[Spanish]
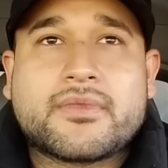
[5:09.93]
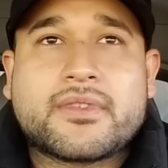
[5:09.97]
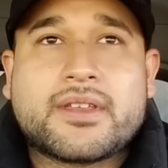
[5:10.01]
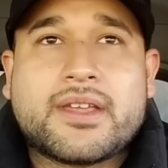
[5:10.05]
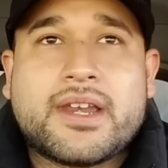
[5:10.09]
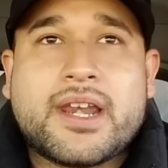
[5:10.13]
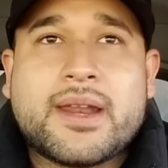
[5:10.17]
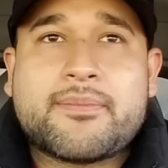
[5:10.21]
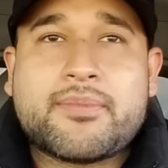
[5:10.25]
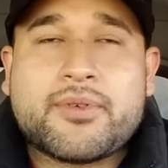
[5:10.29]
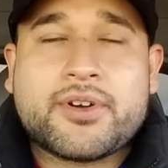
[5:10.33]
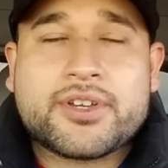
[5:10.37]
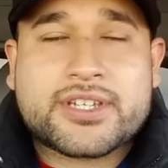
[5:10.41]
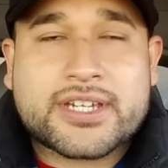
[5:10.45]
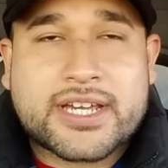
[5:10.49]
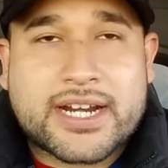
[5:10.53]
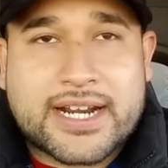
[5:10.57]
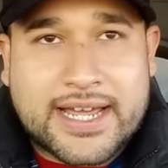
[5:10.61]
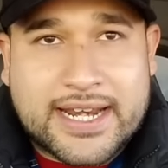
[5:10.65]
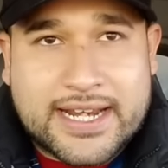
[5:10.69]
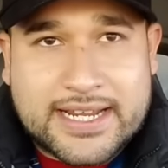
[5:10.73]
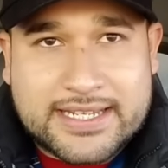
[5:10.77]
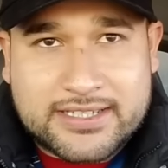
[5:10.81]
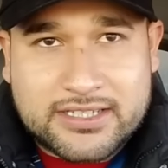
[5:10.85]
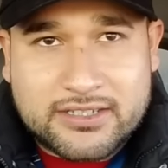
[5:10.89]
le puedo echar
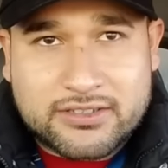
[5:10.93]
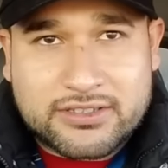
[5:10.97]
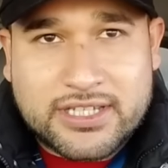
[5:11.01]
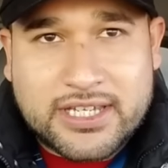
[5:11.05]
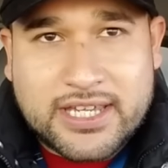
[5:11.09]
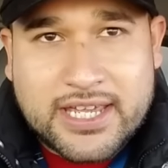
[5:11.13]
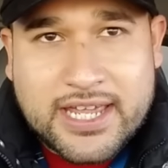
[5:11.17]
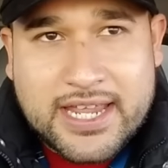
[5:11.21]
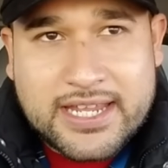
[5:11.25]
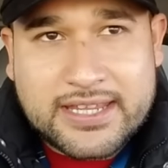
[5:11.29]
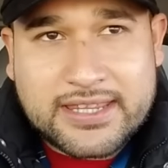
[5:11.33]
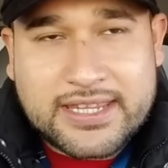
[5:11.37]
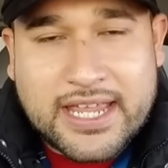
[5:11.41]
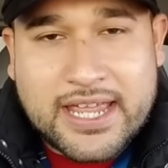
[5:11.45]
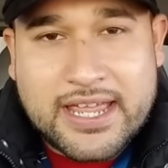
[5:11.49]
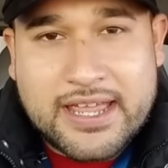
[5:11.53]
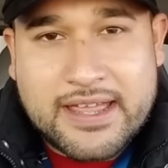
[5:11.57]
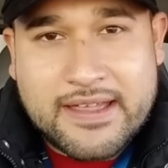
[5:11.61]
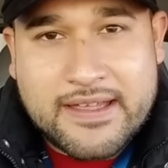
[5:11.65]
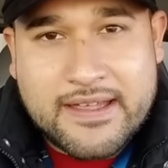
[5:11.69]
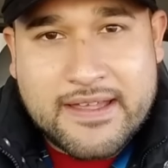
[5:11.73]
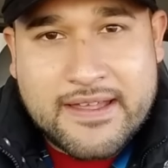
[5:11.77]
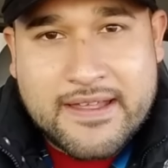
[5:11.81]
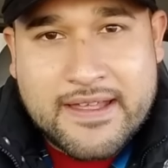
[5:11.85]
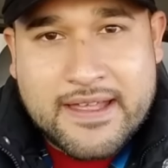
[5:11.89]
ganas lo siguiente.
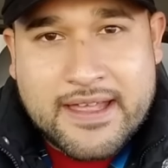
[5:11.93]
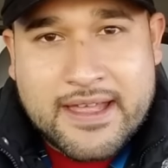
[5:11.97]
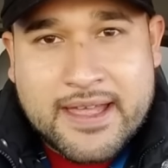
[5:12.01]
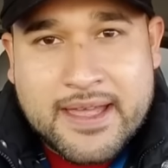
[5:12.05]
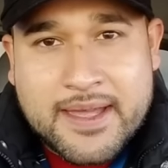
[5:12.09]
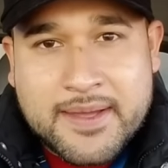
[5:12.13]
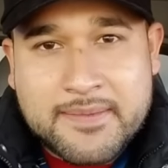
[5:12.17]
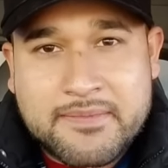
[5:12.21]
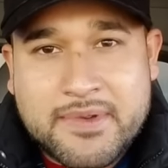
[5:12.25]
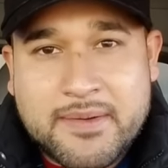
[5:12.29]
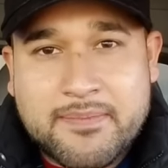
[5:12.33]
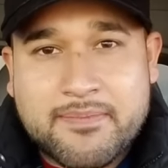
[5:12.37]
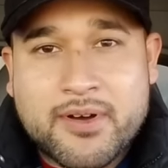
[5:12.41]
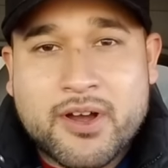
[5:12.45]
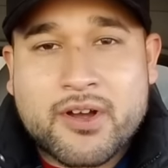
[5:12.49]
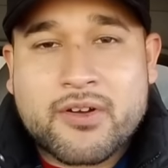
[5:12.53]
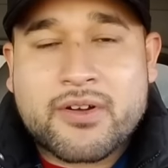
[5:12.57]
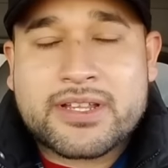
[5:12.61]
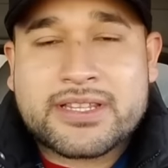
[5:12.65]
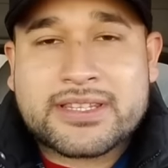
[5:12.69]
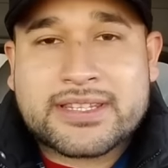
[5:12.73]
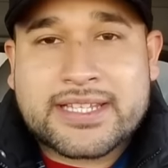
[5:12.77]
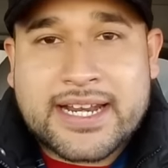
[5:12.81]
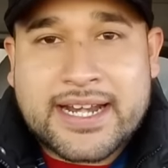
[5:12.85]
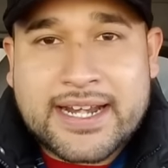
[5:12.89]
Me pongo
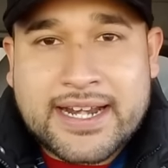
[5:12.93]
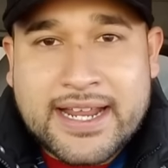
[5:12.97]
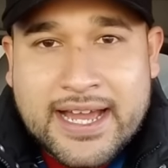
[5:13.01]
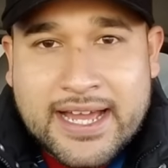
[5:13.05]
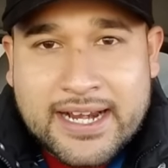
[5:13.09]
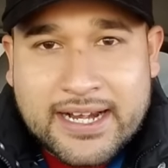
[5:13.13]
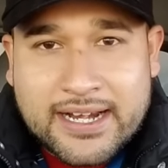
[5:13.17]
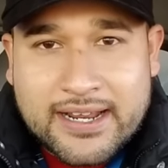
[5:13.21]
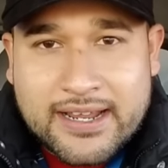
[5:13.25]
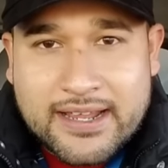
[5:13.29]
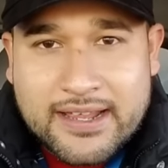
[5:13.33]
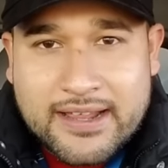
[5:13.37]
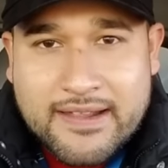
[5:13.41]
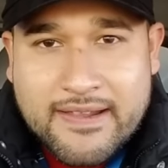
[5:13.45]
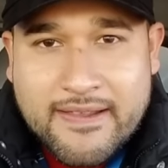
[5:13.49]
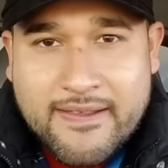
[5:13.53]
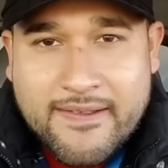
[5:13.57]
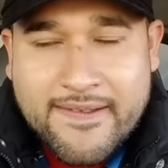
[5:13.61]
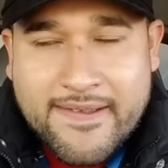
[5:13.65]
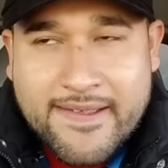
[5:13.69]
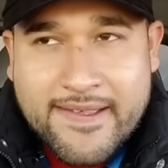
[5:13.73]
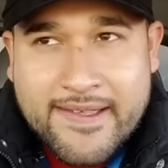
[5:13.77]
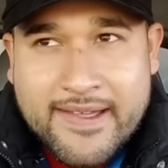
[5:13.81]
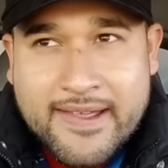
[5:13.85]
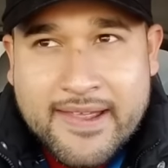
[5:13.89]
a entrenar,
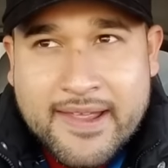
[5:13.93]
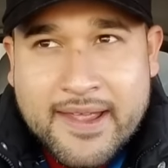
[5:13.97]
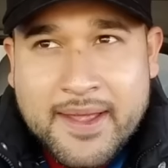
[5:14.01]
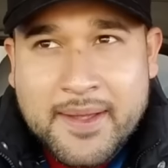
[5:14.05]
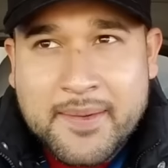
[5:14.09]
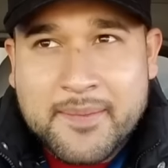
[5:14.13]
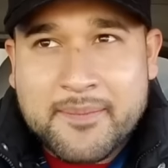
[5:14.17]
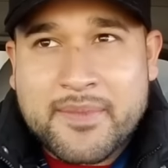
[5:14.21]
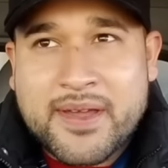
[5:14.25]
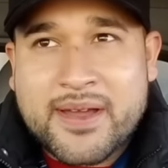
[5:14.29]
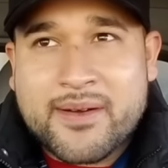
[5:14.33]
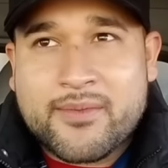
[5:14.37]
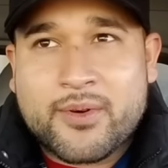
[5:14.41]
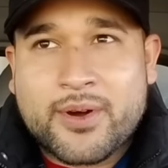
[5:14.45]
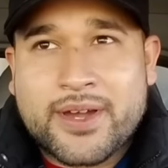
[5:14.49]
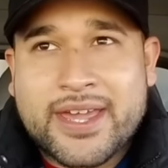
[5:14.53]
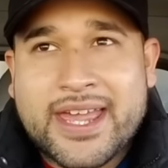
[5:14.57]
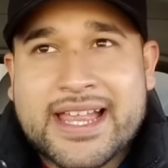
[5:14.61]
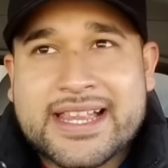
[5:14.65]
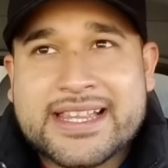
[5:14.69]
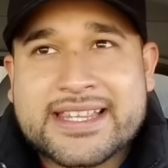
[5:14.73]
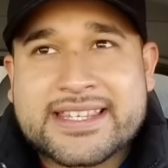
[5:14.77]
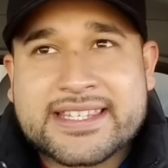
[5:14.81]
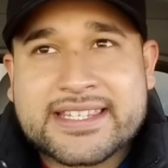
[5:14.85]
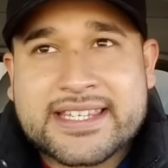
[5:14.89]
me voy
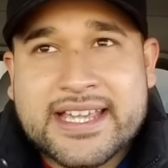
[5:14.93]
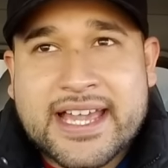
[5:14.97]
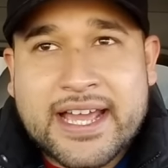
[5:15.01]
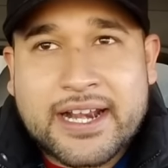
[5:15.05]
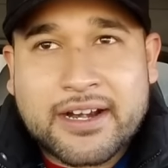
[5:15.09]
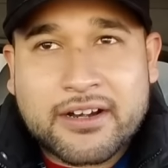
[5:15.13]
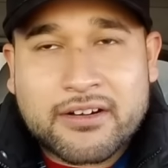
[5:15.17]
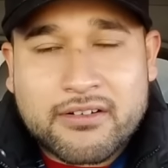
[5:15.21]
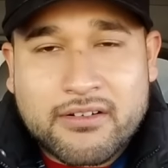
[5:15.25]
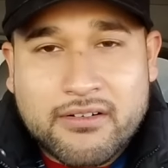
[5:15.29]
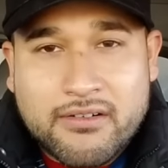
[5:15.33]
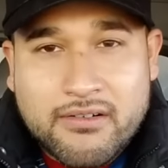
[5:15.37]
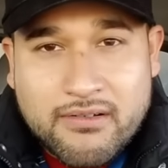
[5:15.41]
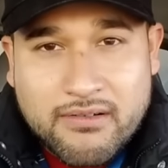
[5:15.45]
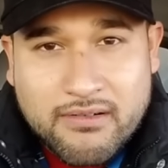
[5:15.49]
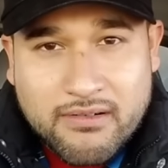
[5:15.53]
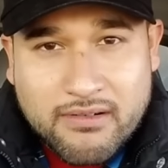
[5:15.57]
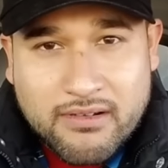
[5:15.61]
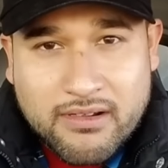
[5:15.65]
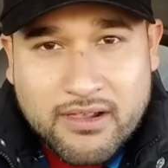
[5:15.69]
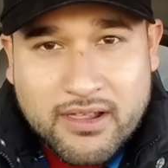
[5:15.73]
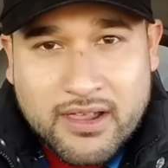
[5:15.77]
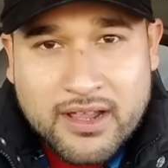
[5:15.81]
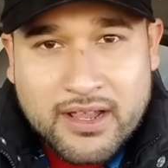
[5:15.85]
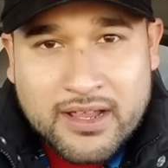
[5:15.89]
al cerro,
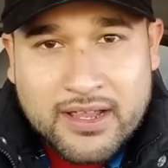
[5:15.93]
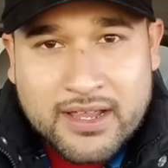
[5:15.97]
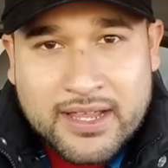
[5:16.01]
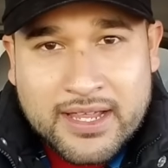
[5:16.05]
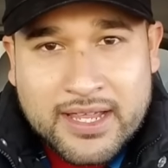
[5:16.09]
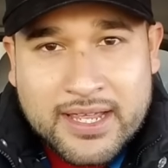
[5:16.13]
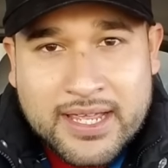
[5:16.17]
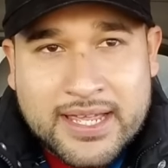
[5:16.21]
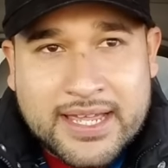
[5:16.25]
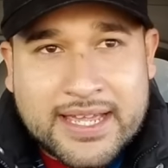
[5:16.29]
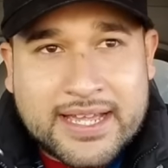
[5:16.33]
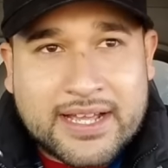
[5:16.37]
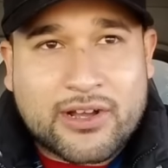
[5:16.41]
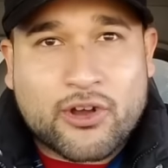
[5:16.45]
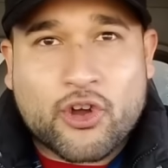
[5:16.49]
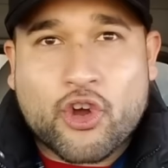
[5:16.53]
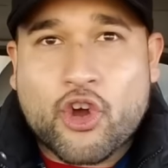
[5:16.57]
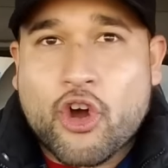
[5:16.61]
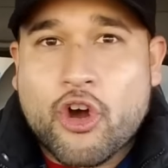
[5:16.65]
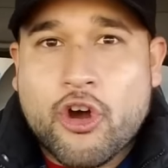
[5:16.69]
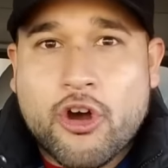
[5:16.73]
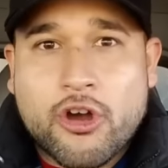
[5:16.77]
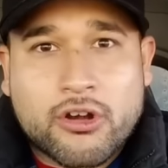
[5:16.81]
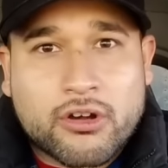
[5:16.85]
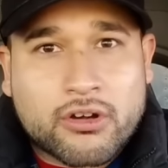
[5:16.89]

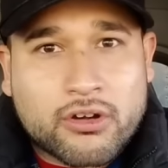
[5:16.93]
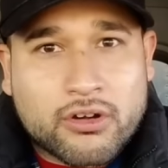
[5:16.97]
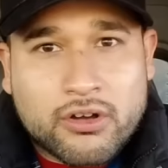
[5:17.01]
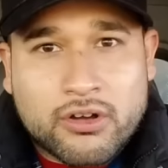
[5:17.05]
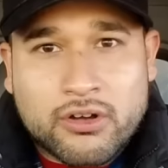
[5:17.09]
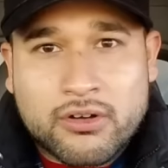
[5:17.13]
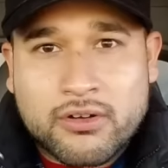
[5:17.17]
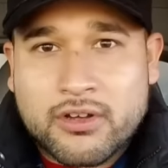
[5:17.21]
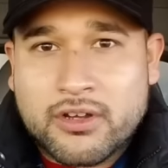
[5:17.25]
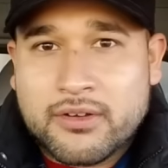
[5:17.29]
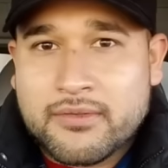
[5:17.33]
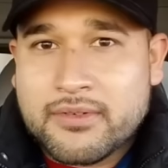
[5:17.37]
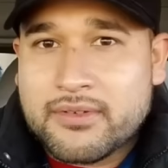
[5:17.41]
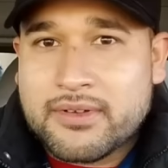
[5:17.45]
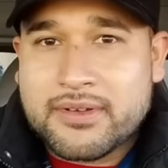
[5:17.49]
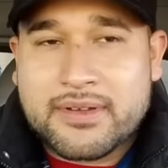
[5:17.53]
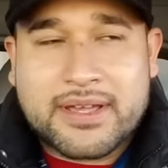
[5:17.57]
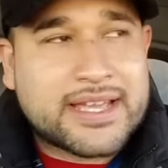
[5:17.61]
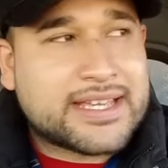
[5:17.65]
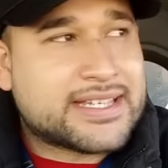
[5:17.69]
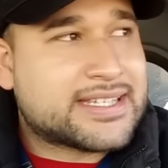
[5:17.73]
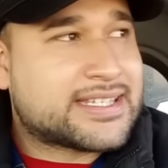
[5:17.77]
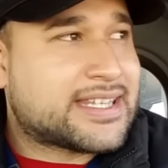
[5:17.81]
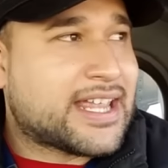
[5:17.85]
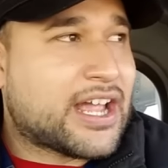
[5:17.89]
corro,
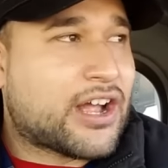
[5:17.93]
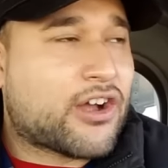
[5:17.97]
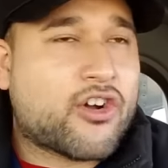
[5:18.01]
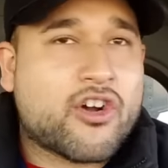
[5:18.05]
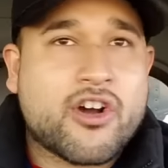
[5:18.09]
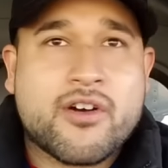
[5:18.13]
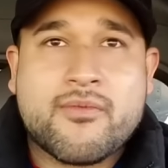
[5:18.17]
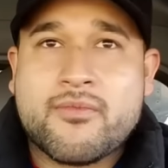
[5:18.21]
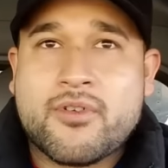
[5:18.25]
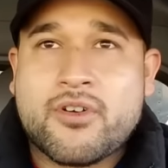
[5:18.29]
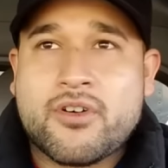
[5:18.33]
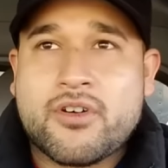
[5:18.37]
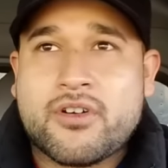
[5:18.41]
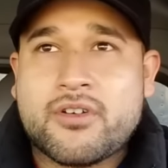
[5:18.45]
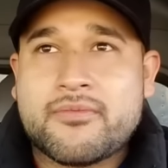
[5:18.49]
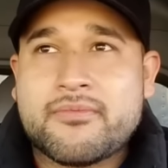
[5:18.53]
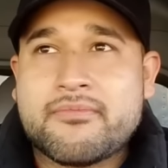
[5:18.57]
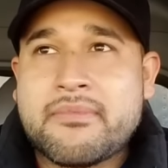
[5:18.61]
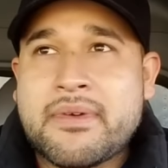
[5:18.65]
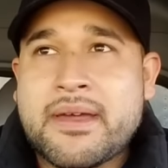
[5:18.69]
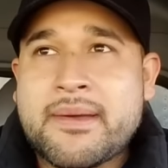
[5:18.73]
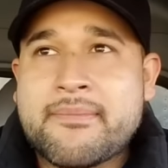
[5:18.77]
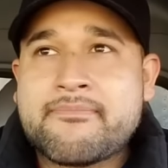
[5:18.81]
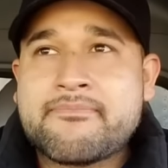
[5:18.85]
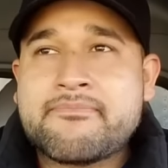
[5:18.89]
este como
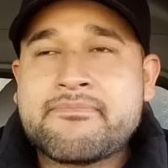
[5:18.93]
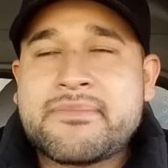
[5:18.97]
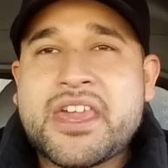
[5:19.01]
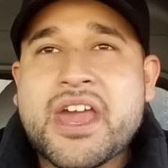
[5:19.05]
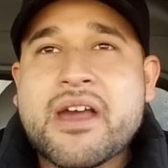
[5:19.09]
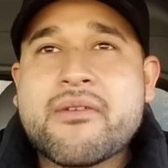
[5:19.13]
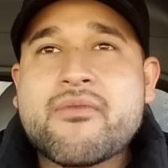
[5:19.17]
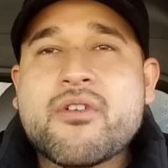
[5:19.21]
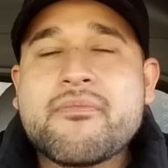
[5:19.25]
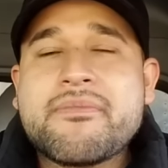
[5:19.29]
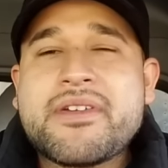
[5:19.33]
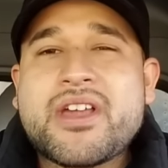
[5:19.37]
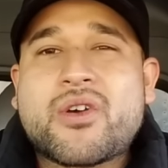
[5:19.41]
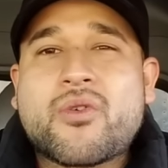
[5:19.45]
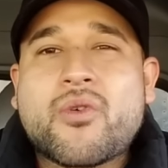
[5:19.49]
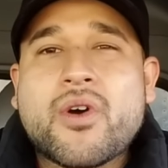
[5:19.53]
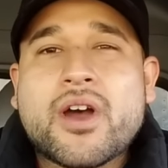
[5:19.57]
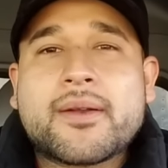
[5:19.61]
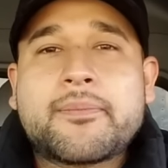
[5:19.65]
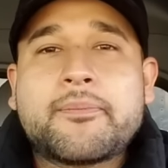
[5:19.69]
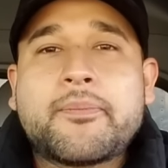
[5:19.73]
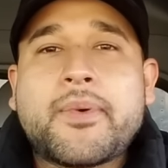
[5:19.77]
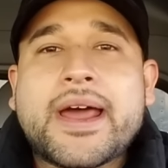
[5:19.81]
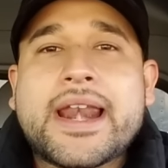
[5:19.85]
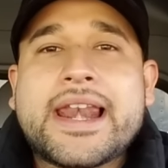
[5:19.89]
llevo mi
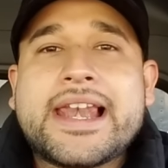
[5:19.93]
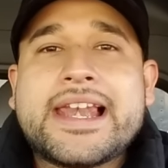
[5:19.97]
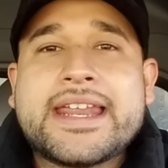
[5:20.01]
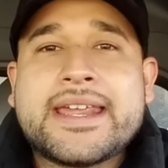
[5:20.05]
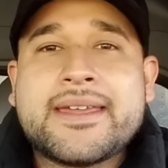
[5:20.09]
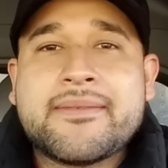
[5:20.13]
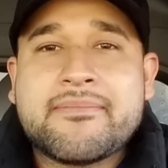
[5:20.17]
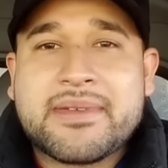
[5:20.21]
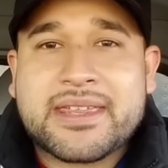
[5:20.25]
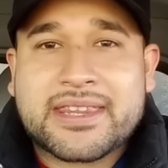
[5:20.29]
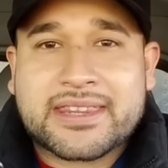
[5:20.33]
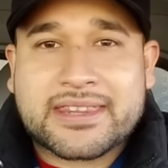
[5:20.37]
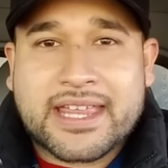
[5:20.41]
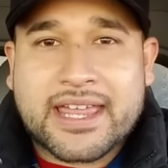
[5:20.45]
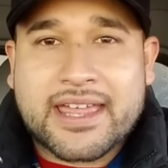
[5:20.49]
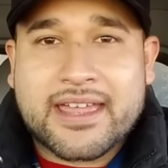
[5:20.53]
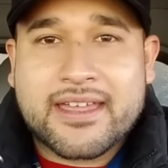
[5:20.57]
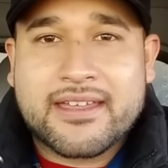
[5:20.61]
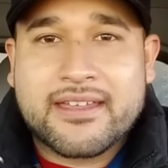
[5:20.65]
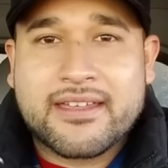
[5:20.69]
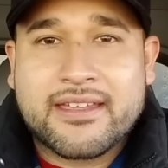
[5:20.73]
cuerpo al límite,